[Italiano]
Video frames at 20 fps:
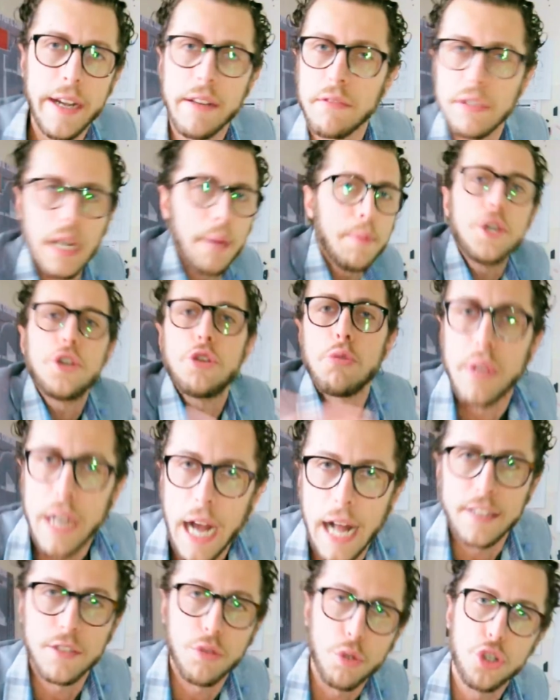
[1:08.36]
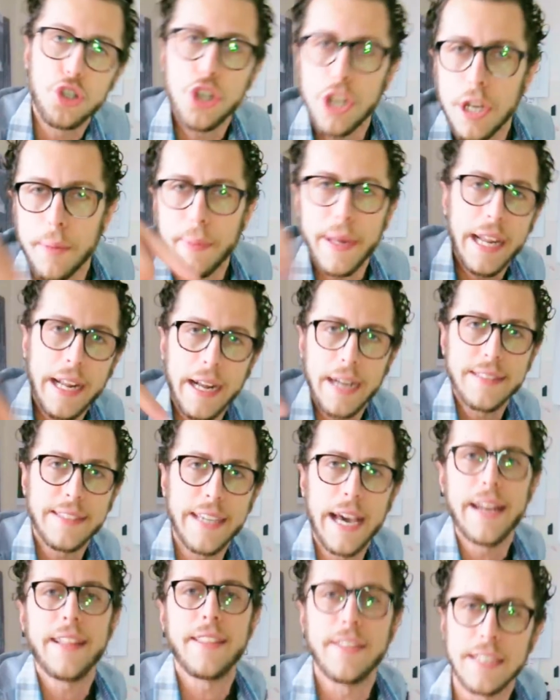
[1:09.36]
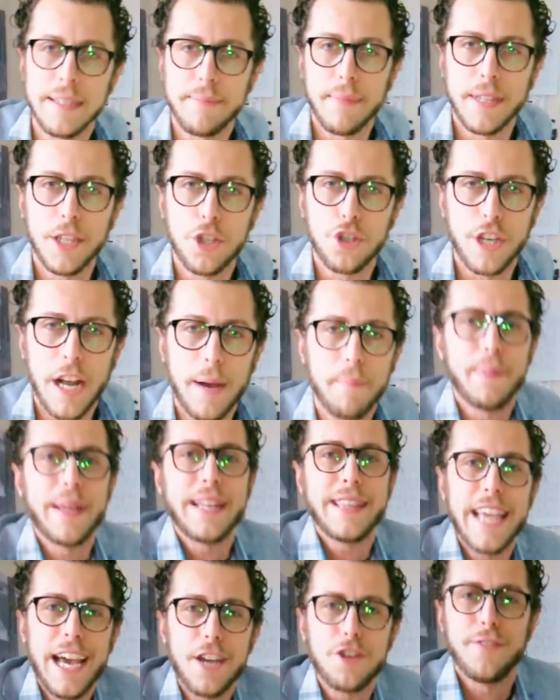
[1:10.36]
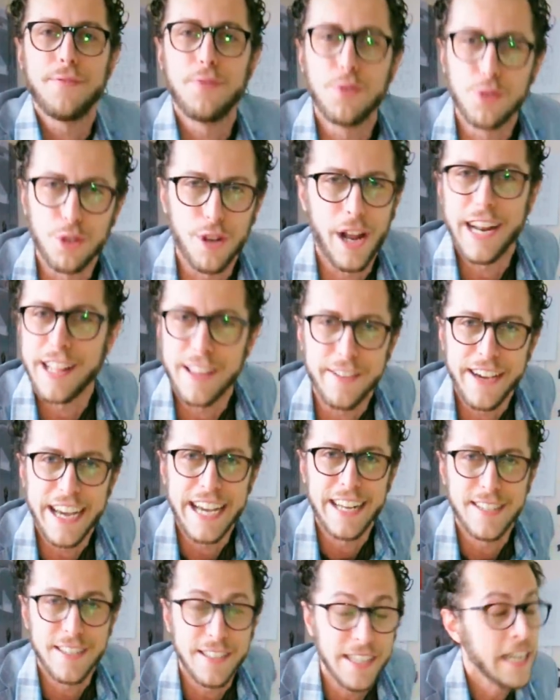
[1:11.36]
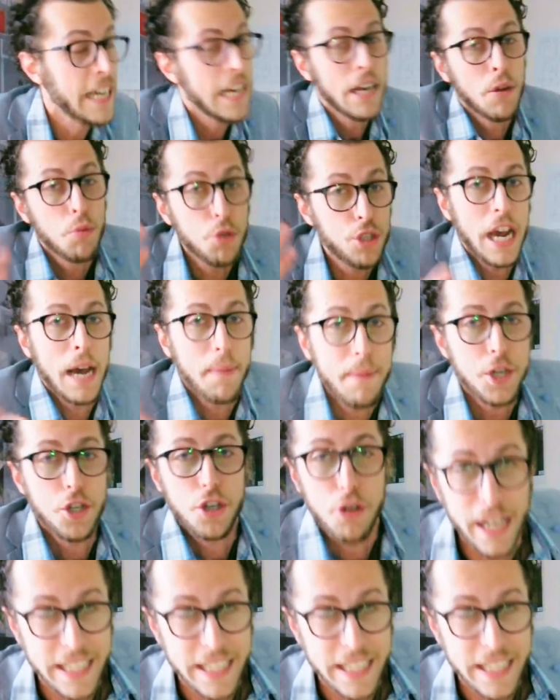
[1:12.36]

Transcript: capisci un cazzo, giri per il cantiere e ti sembra di girare per 10 fusolari diversi, non ci capisci una